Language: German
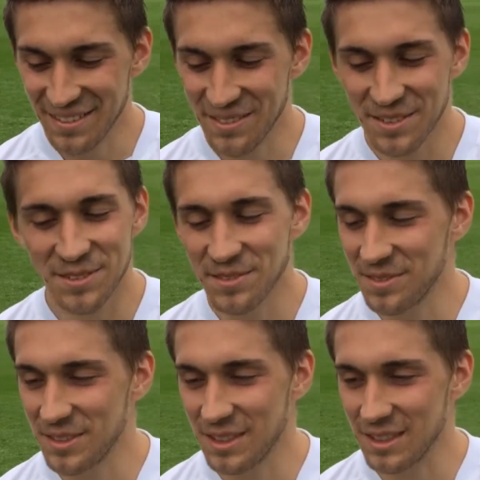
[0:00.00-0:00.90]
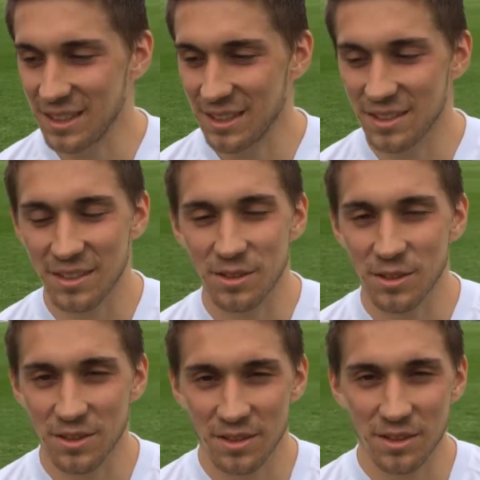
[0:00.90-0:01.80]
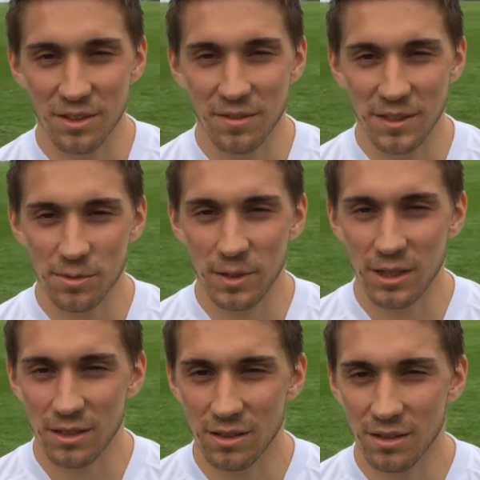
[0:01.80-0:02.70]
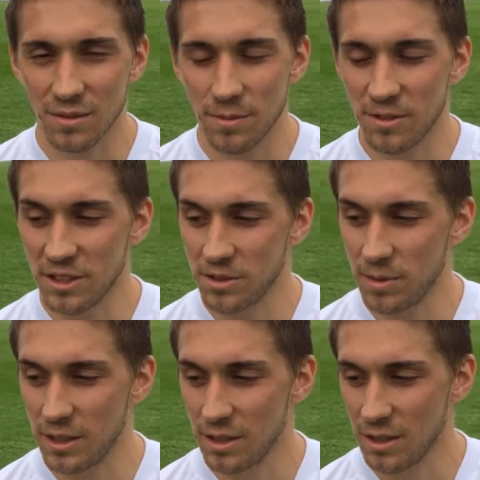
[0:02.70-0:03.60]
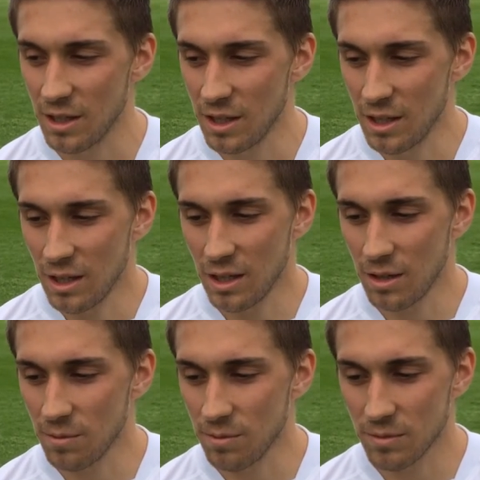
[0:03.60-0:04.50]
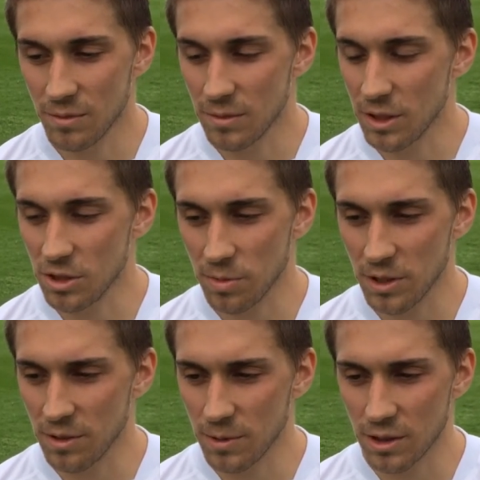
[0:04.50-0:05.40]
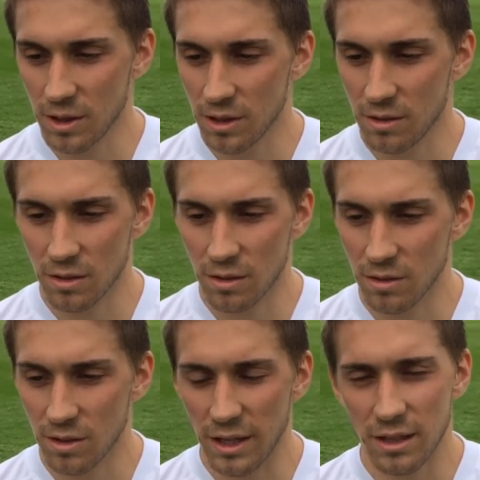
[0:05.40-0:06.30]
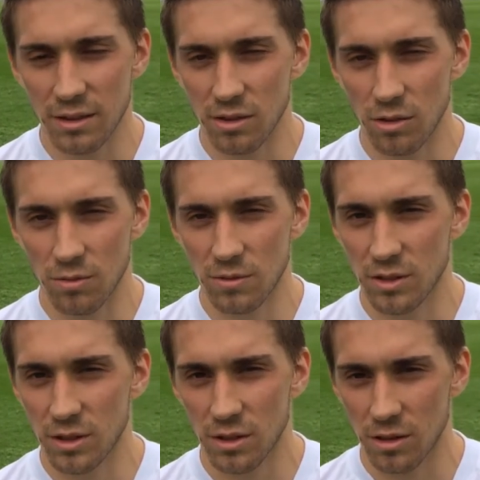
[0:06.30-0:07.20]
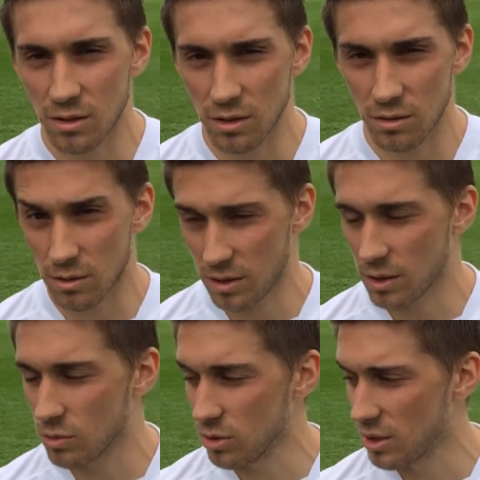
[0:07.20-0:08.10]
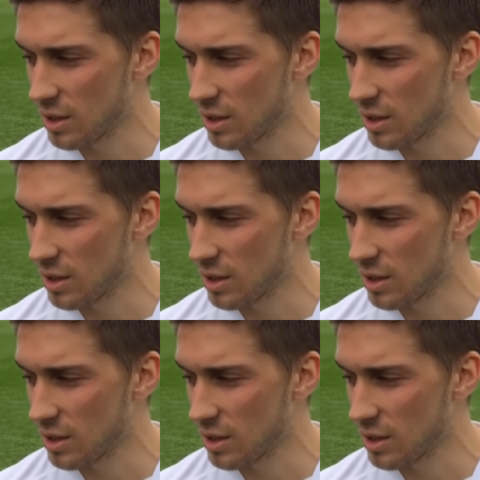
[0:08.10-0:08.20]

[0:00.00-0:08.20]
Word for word: Äh, wie Sie sagen, es sind noch, es sind noch zwei Spiele, zwei Pflichtspiele. Ähm, die Gespräche mit Trier sind, sind ehrlich, sind offen, sind, sind sehr gut.